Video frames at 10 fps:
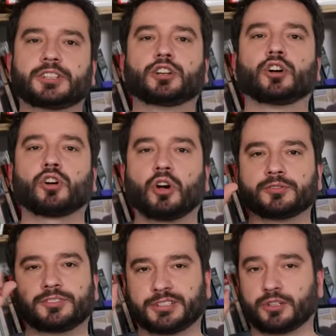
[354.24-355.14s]
Tylko
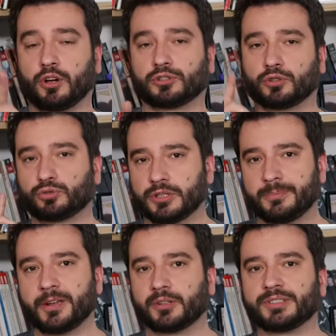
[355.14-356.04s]
konflikt o to,
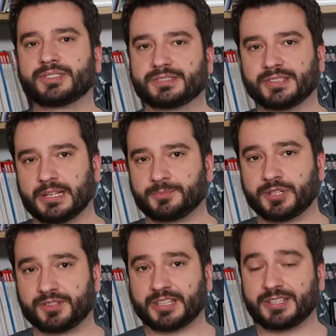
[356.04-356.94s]
który majonez jest
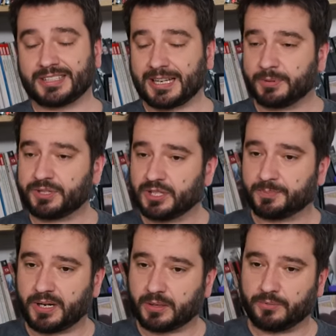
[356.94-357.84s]
najlepszy, jest w stanie tak podzielić
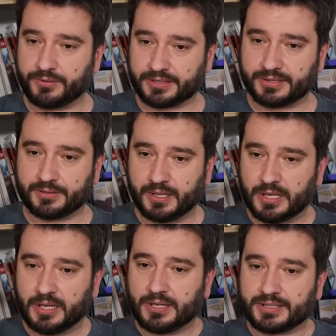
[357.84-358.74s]
Polaków, jak ten
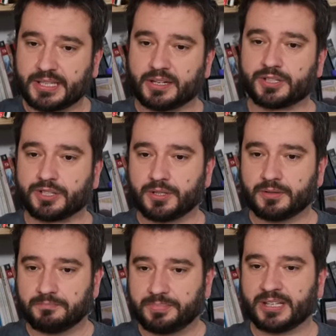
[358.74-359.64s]

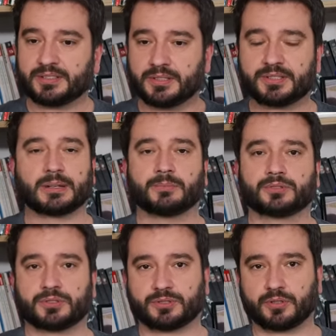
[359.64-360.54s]
starszy, biedny,
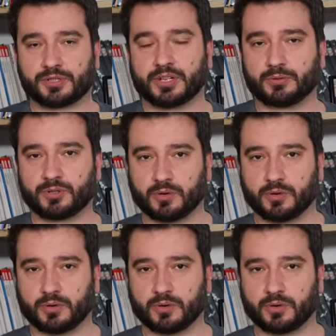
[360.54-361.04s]
samotny, zgorzkniały